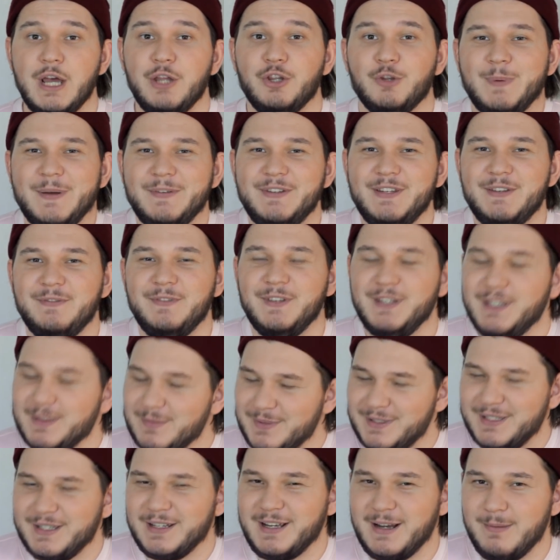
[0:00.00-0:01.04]
Но, по всей
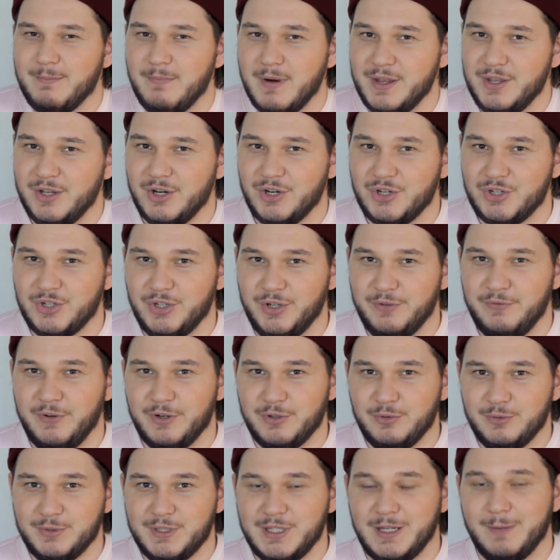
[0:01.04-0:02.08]
видимости, компания решила
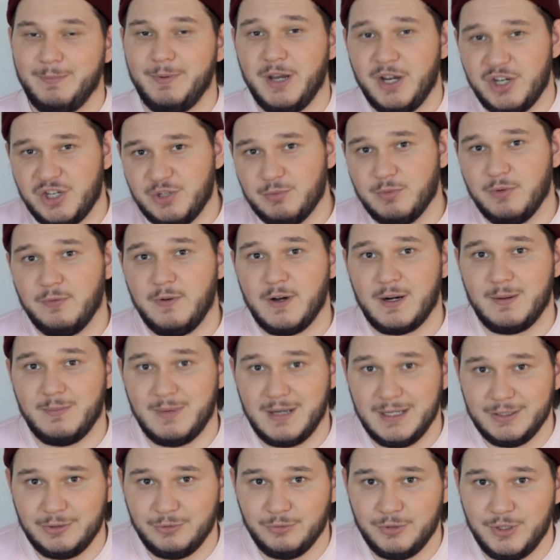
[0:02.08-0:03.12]
вернуться к прежнему
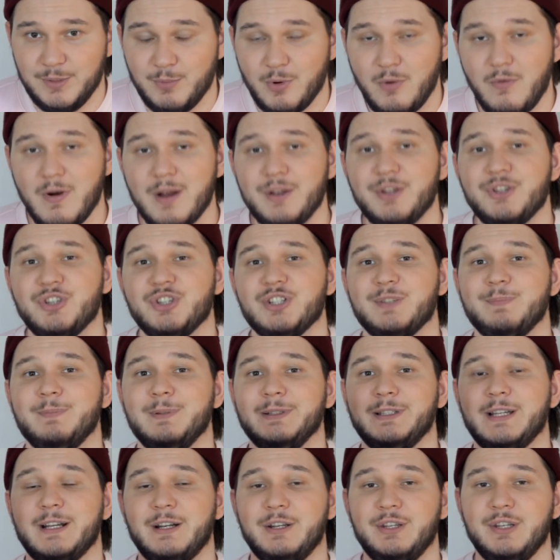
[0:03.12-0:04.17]
формату и буквально через
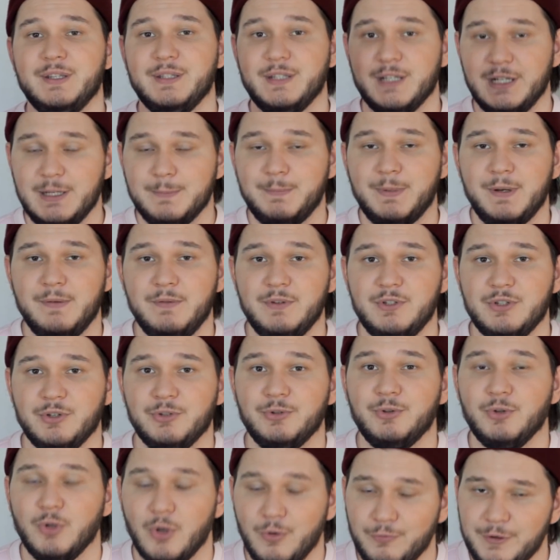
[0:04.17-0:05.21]
полторы недели
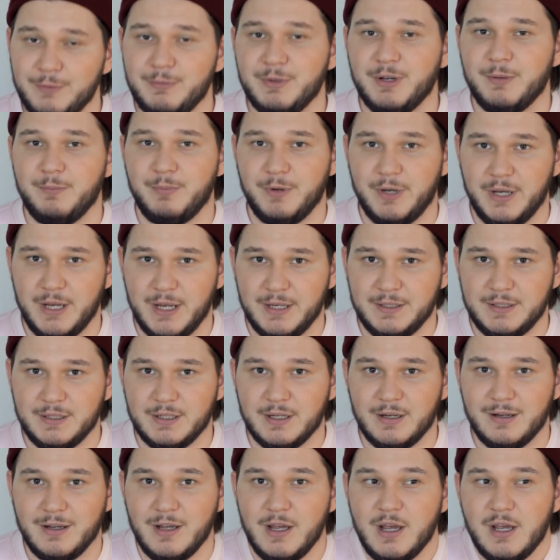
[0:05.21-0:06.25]
проведет новые
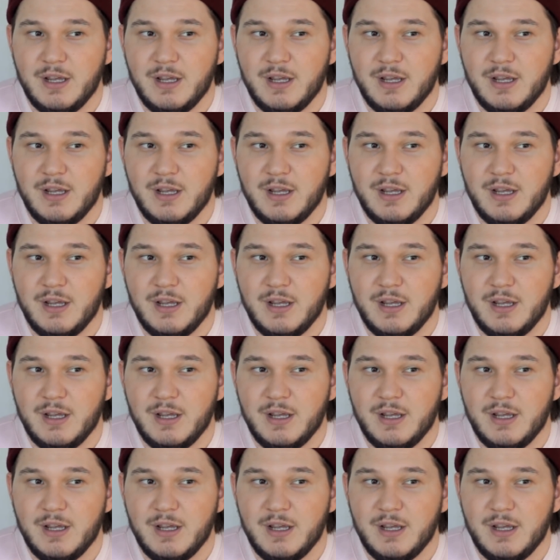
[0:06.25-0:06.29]
мероприятия.